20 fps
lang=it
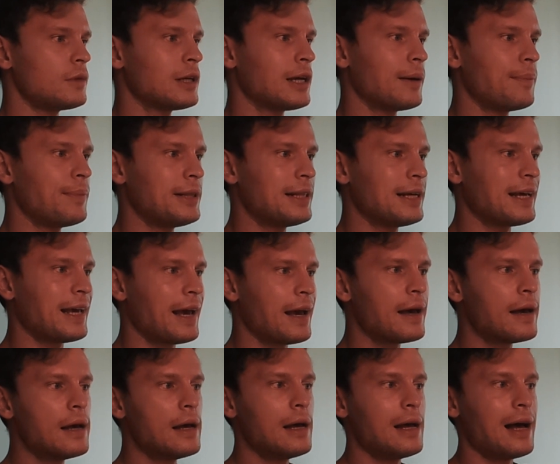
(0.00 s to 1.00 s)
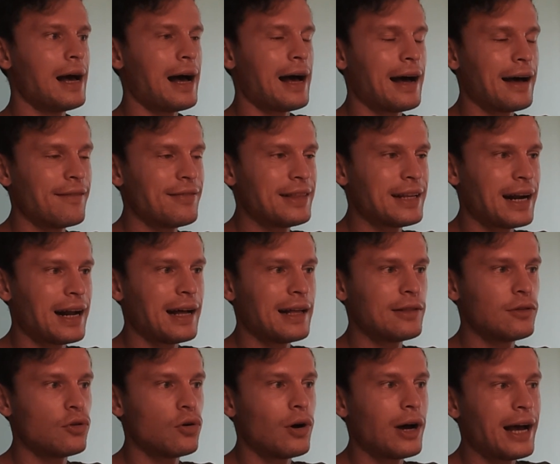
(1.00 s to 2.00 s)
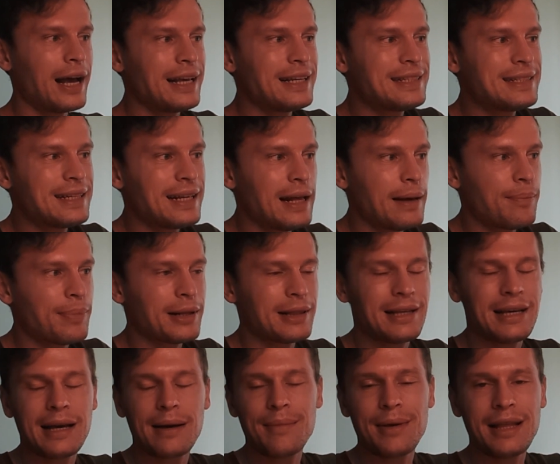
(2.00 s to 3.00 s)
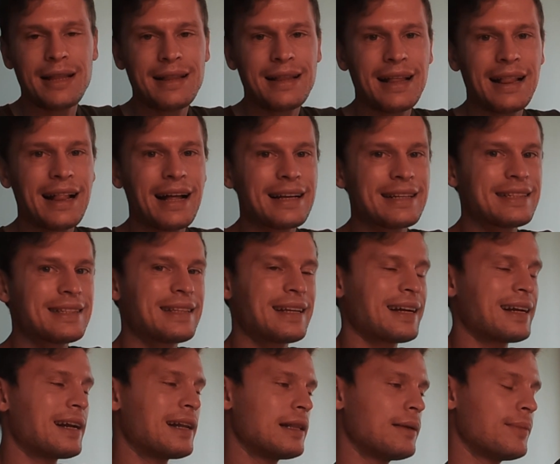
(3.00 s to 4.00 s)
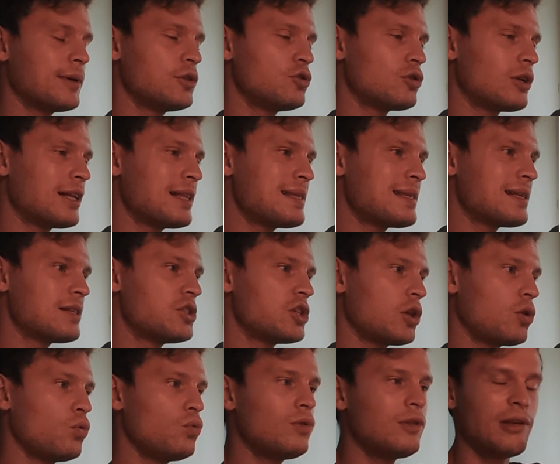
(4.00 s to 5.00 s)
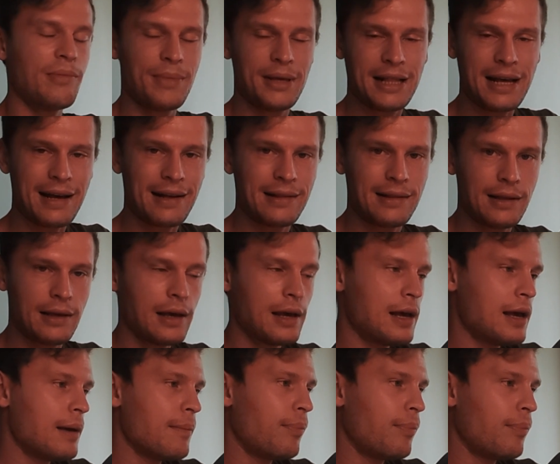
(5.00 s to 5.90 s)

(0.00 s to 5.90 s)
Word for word: capite che andranno a essere praticamente la stragrande maggioranza già tutti minati.